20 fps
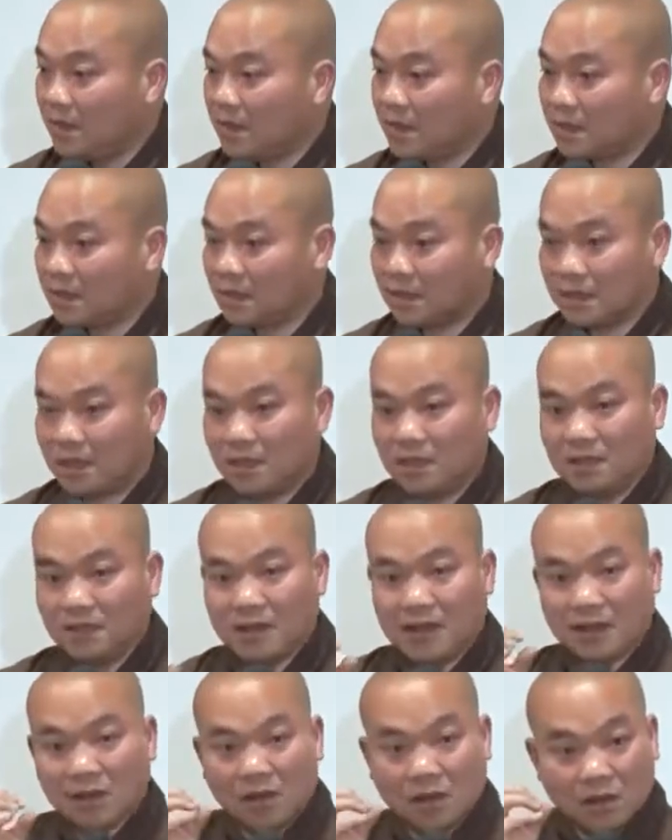biệt thì
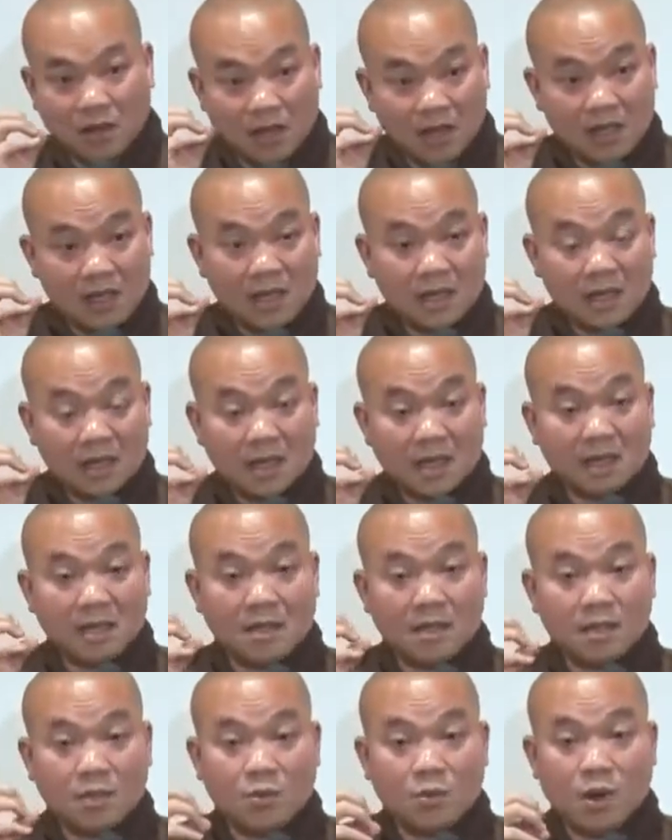phải có cái cái
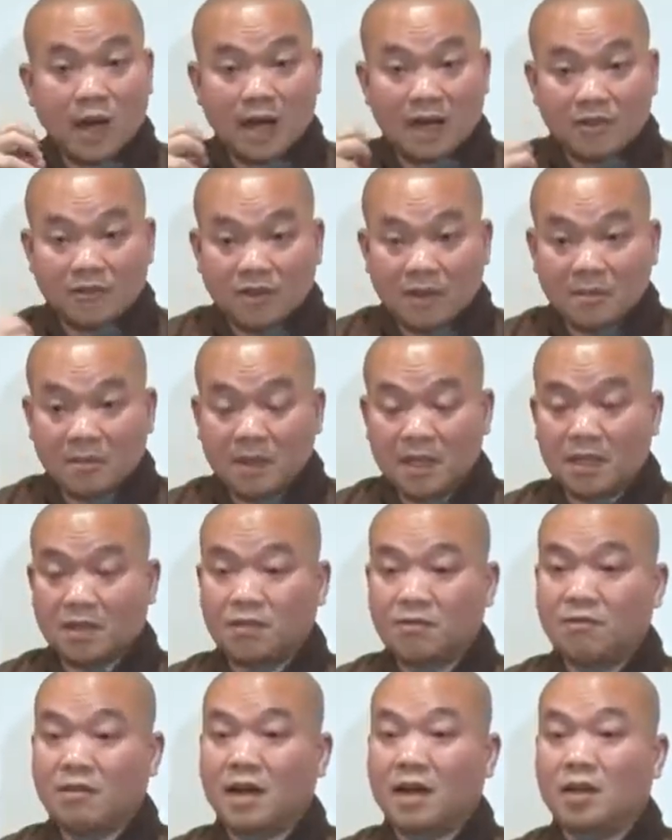cơ quan phân biệt
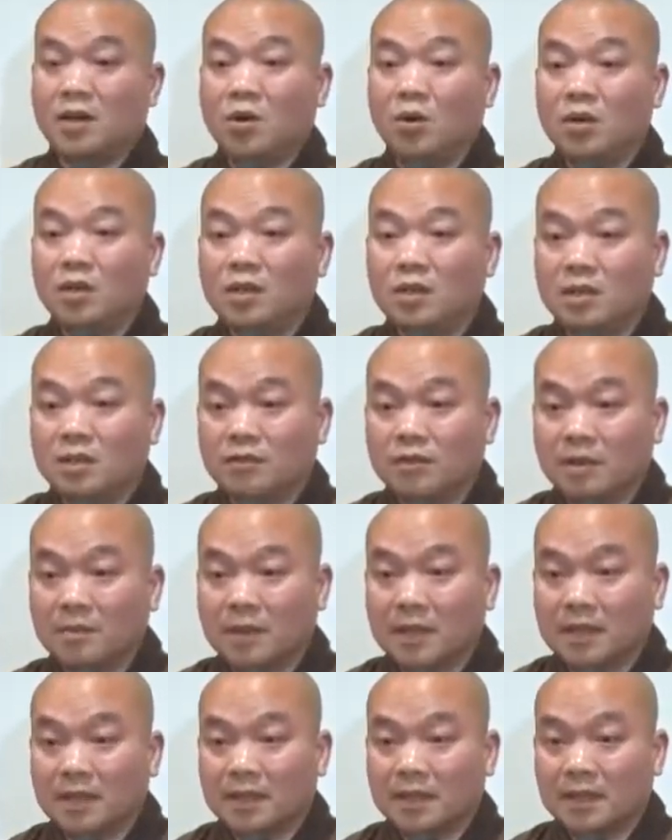và đối tượng phân
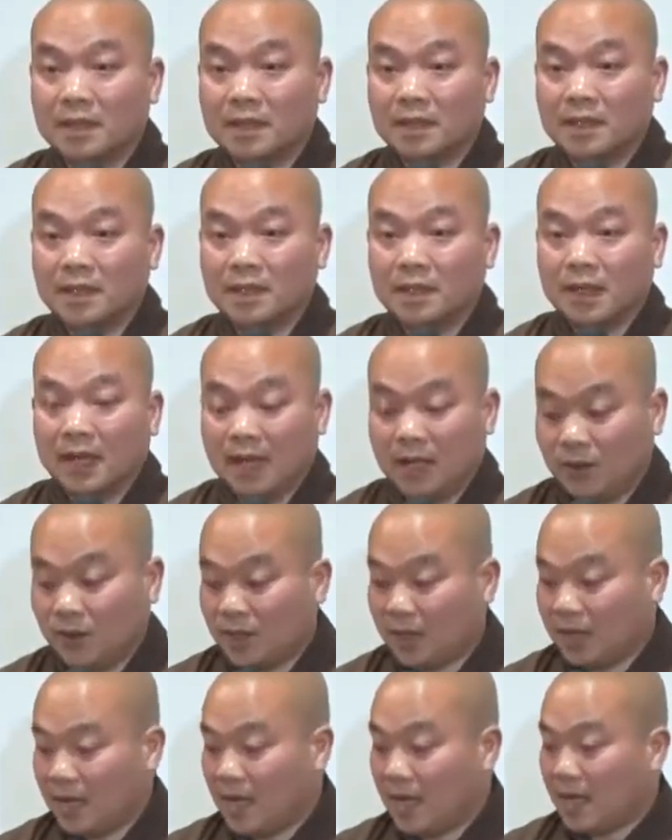biệt hay nói
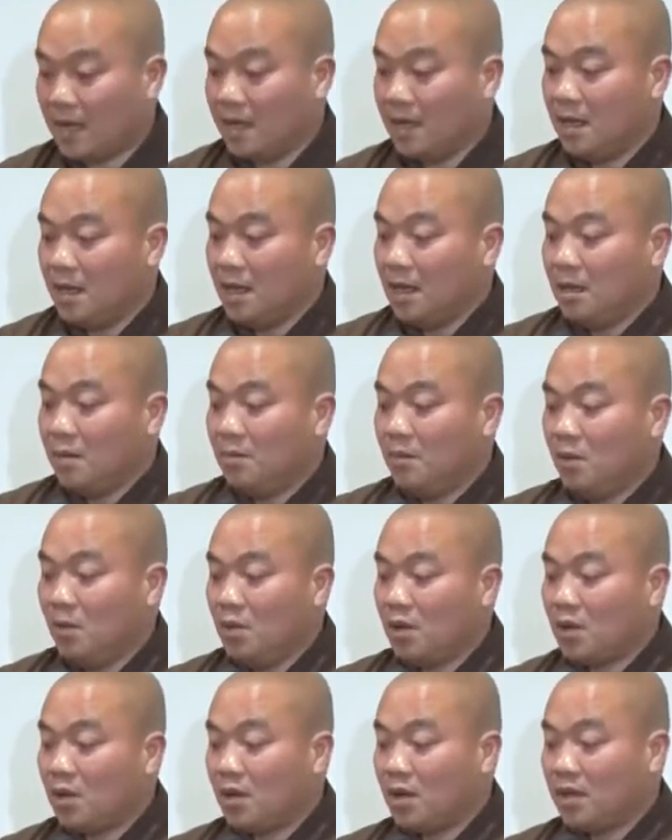cách khác
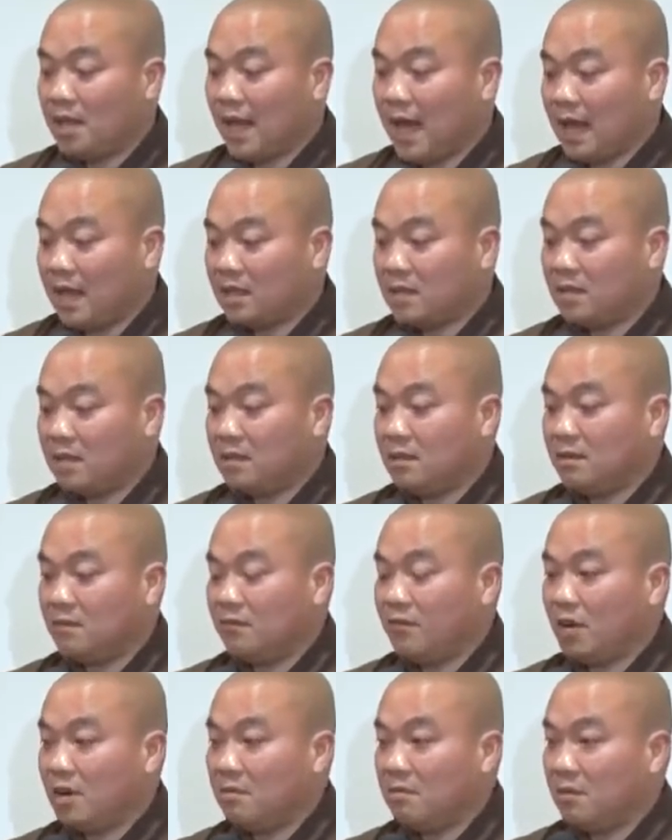muốn có nhãn thức
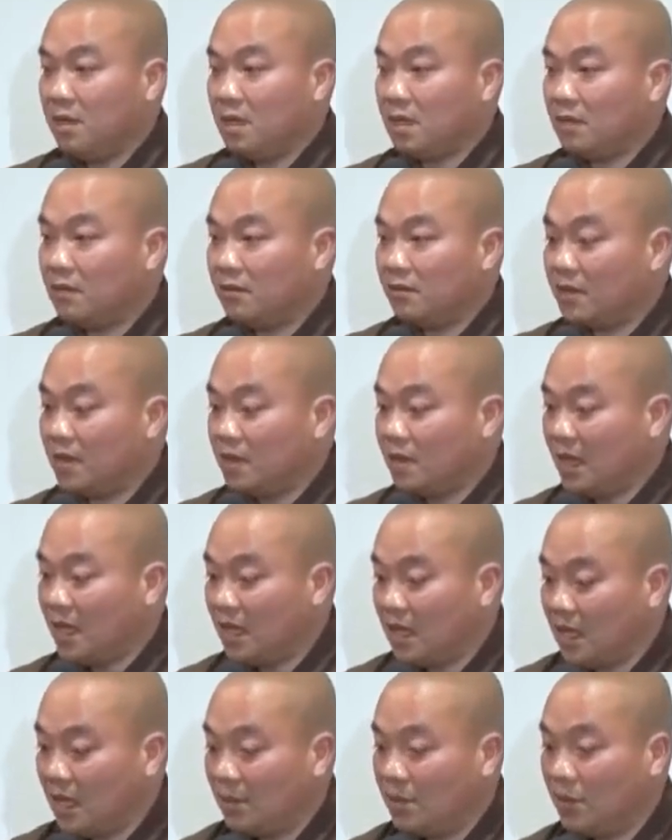phân biệt về
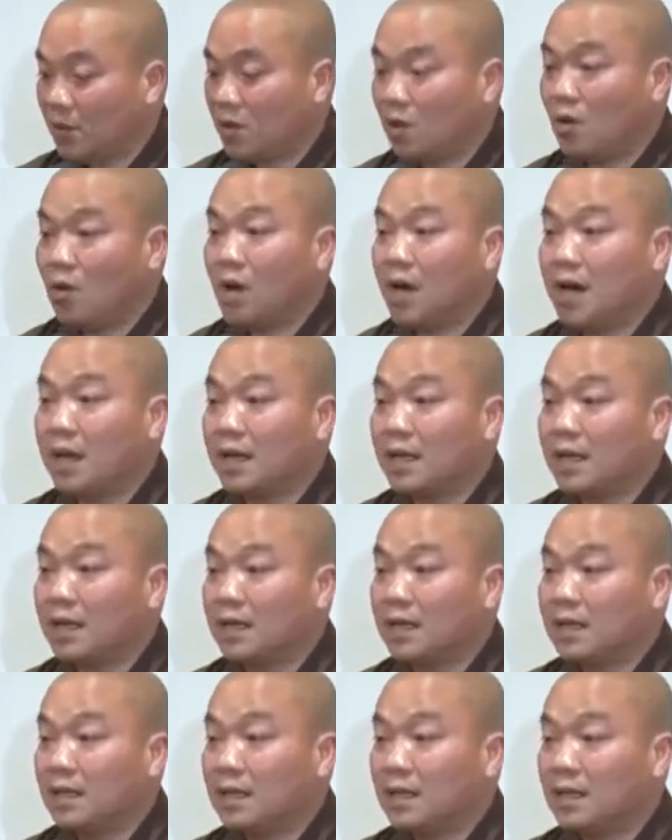đây là một đóa hoa
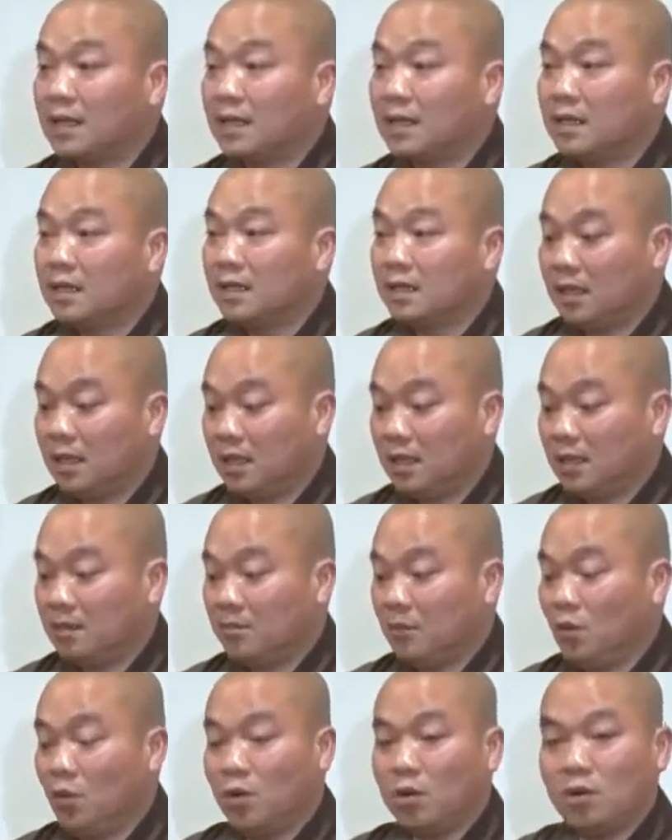thì
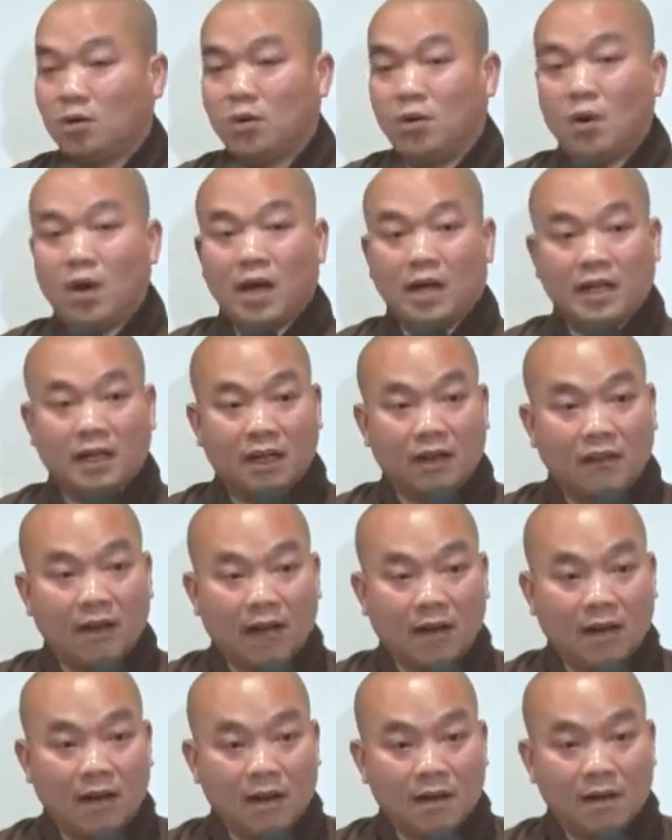buộc đóa hoa này
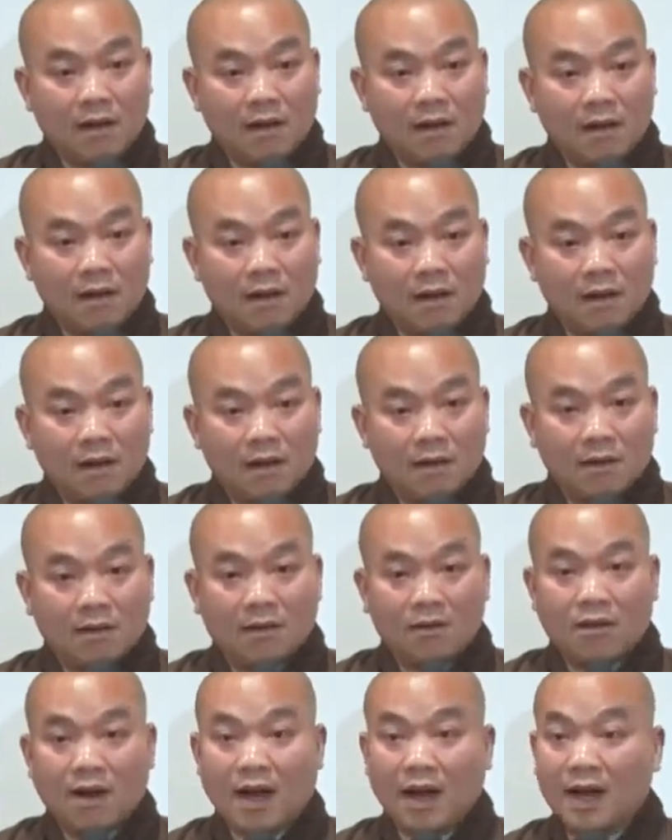phải có
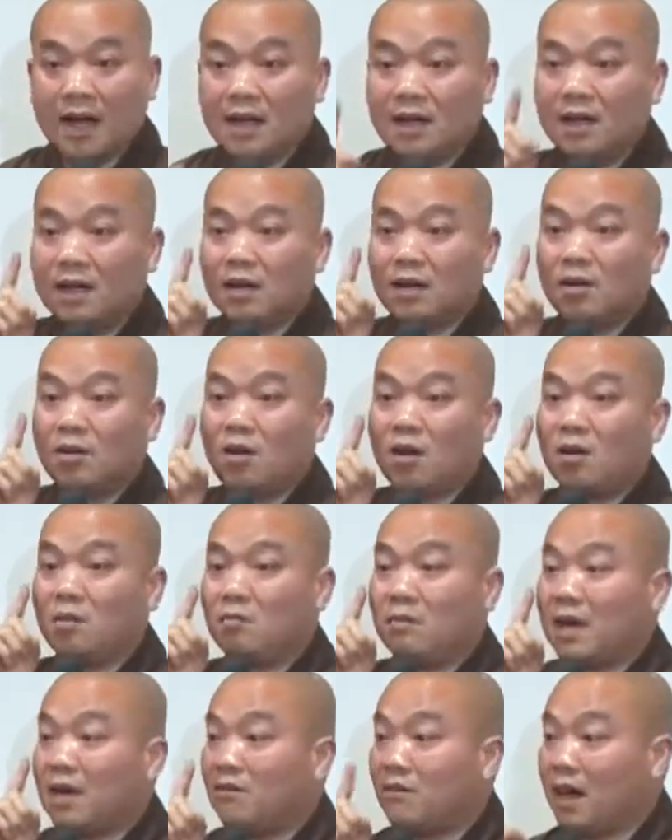và
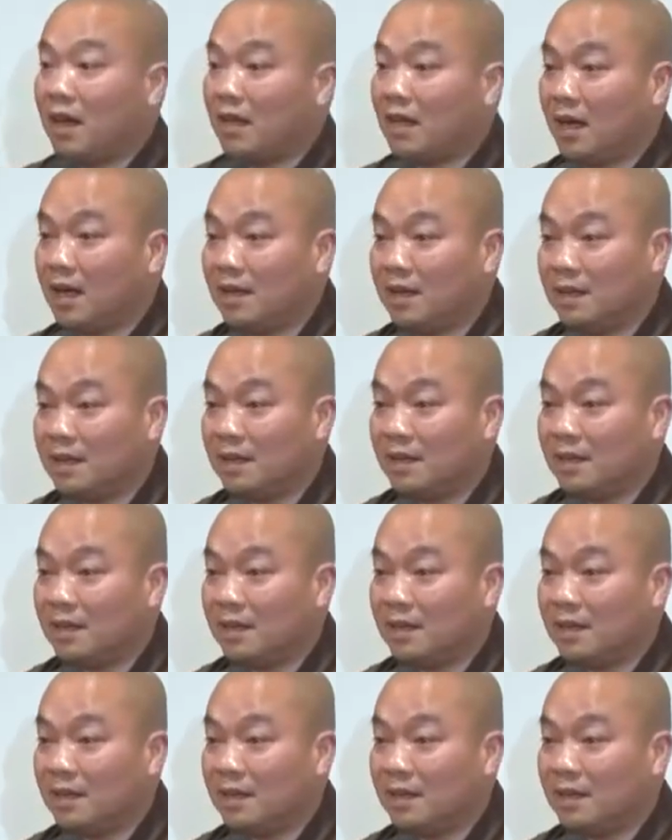con mắt phải thấy